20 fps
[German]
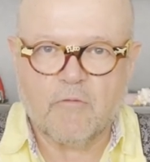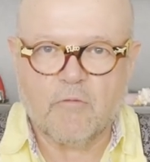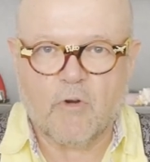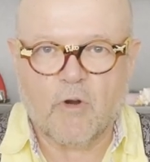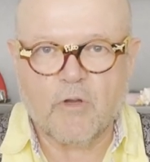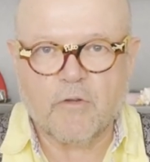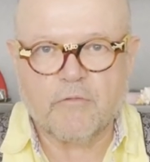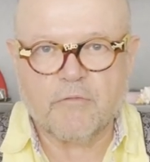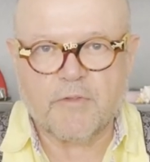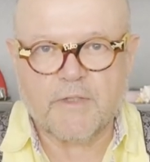
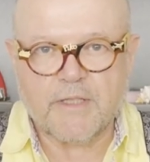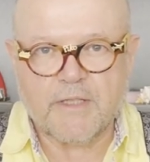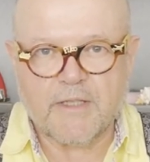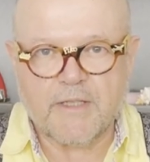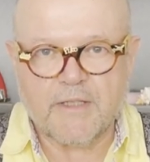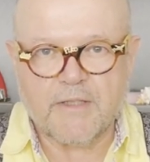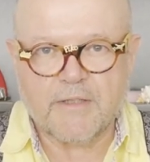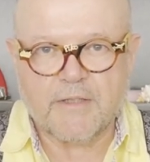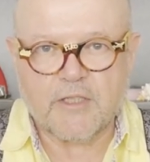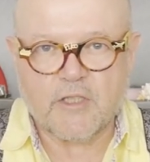wollen
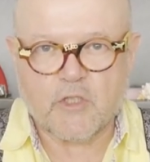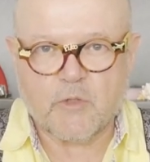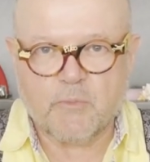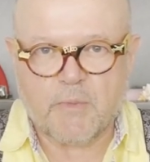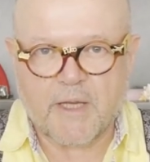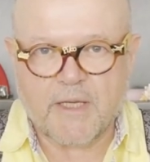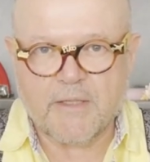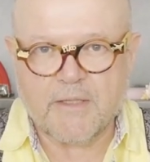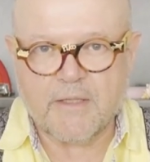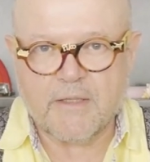wir die
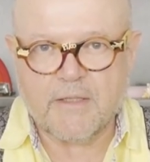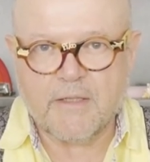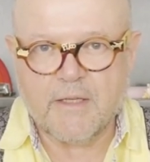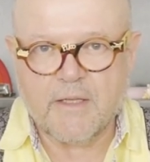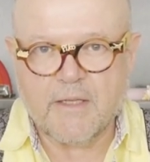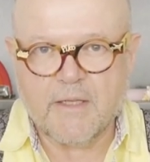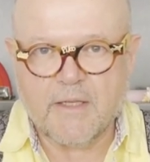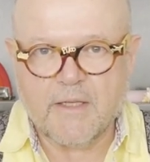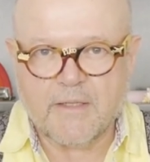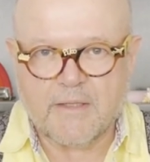Spende
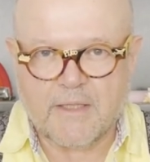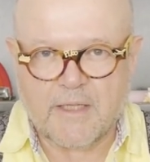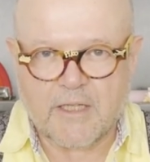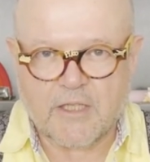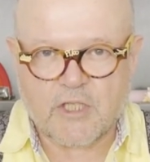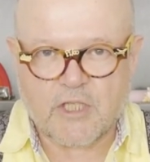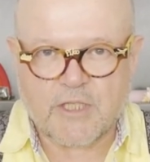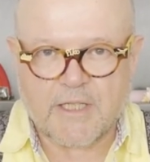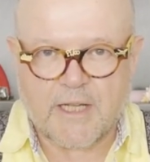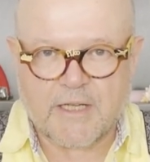der
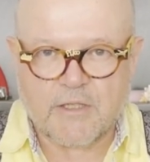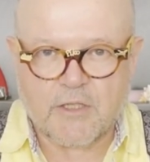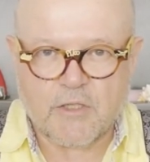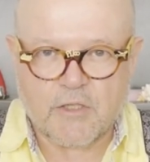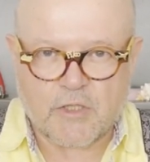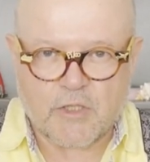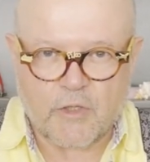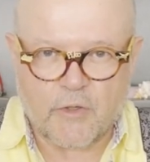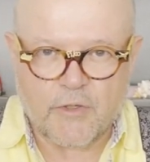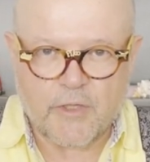Stadt
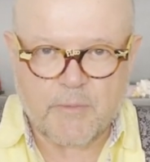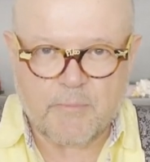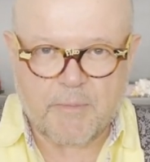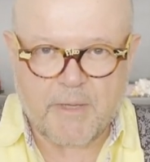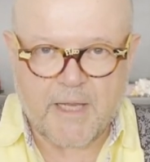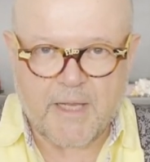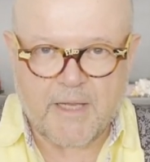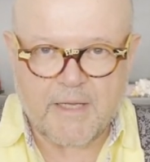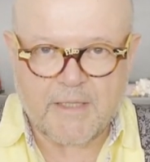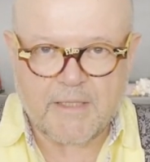
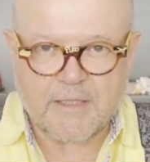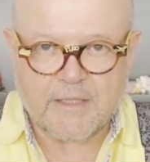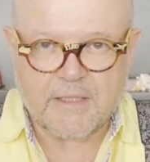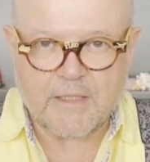Sonneberg